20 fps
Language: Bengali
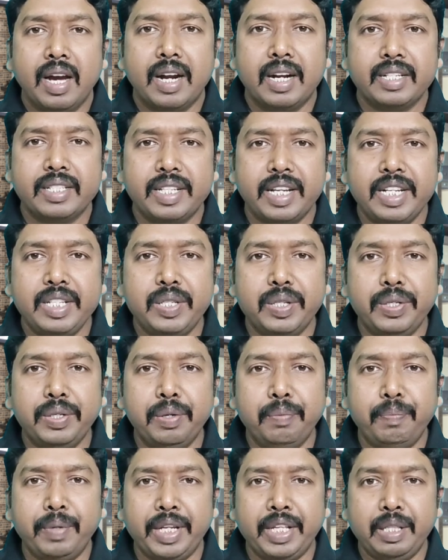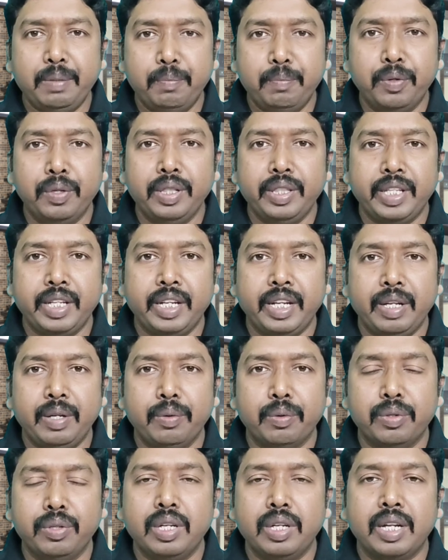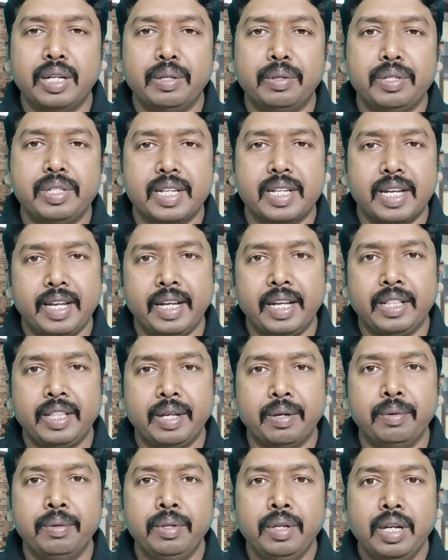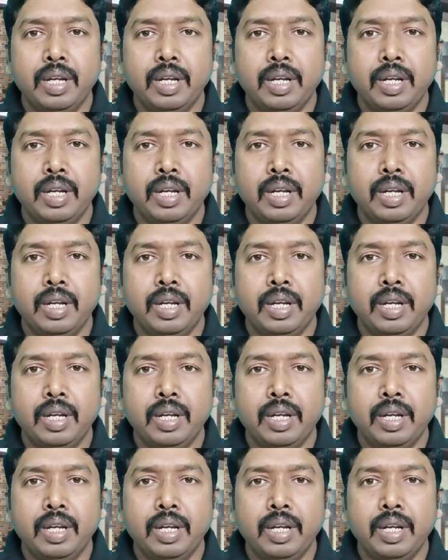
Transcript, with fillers: আর সেই জন্য পেরিতপল তিনি অন্যান্য জায়গাতেও